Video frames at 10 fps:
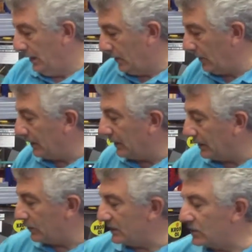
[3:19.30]

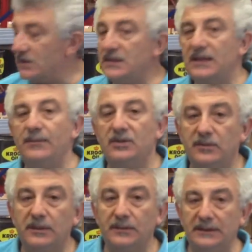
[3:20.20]
Quindi questo sistema
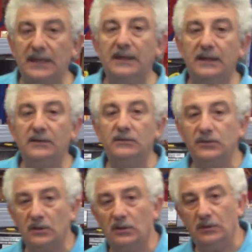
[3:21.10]
ci permette anche il
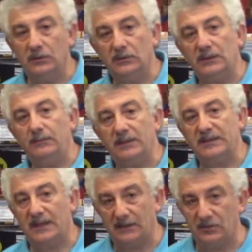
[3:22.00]
controllo del
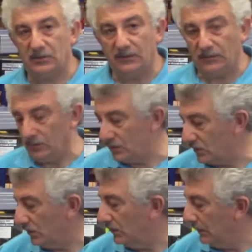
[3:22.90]
passaggio del
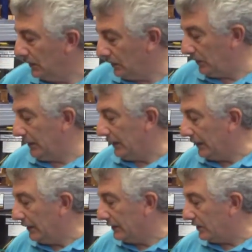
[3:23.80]
flusso,
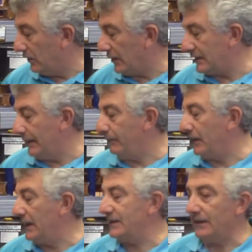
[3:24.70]
quindi dovrà
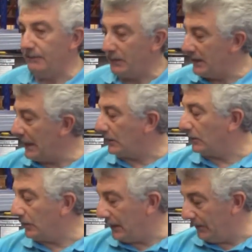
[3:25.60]
sempre essere impegnato
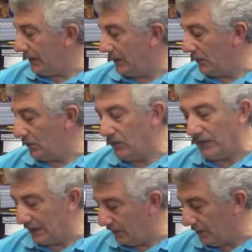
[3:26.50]
prima l'olio
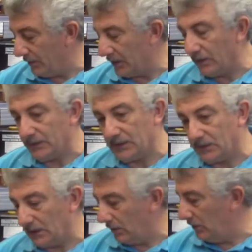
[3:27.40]
vecchio, il manometro
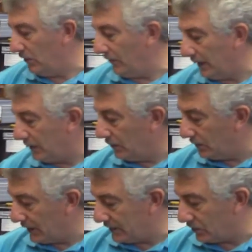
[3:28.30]
dell'olio vecchio
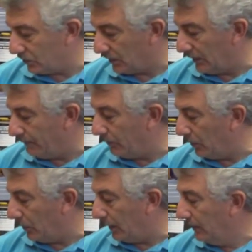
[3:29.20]
che è sotto
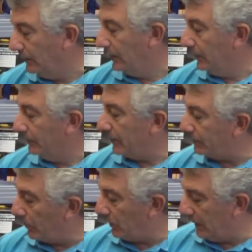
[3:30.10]
all'ampolla, per
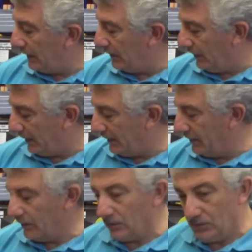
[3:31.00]
poi arrivare
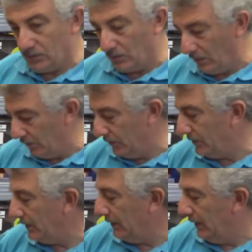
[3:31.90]
nell'olio
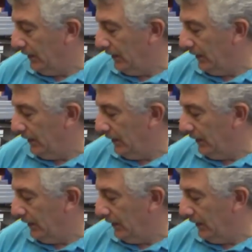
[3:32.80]
nuovo.